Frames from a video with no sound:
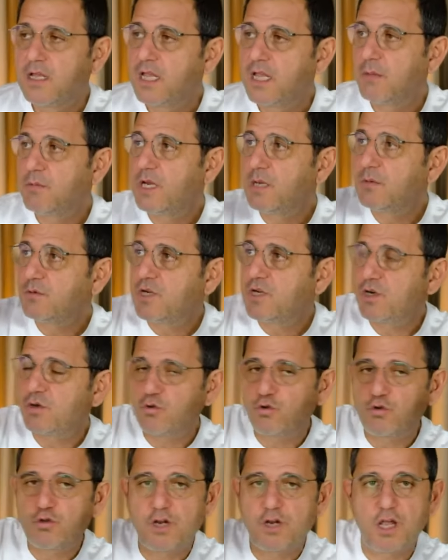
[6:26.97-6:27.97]
Ne bileyim
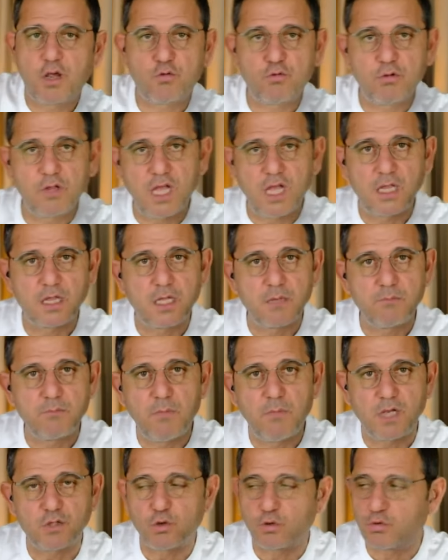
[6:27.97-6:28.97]
43 liraya kullandığım
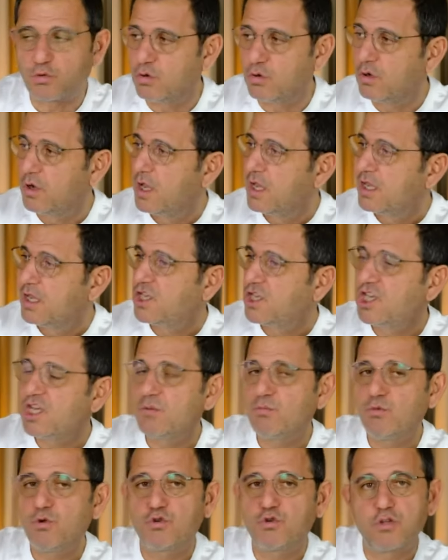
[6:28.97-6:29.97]
mazotu
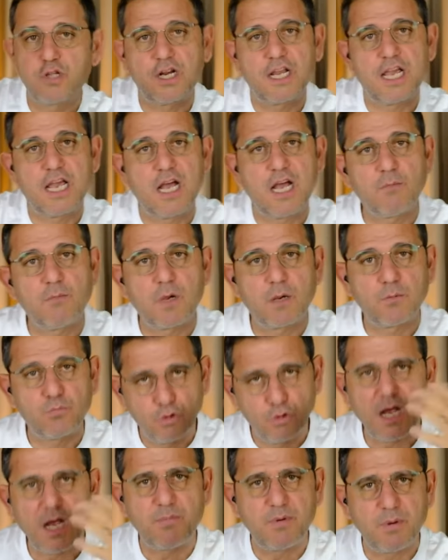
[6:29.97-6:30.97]
23 liraya almak.
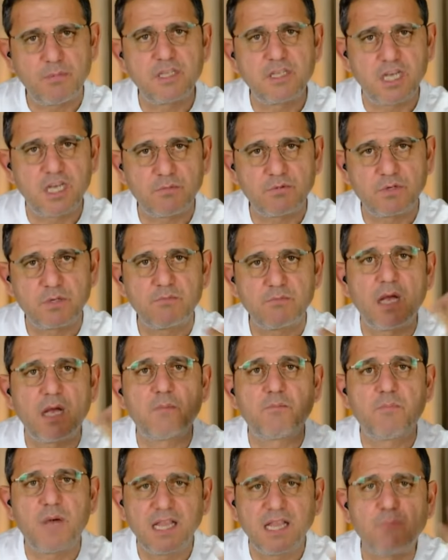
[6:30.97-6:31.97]
Bunu yapabilecek misin? Ben,
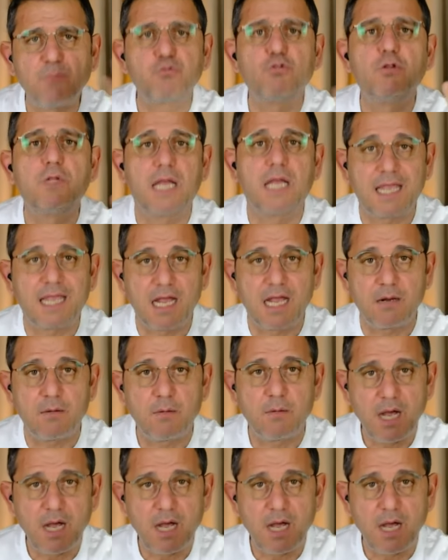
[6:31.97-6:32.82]
bana bununla gel.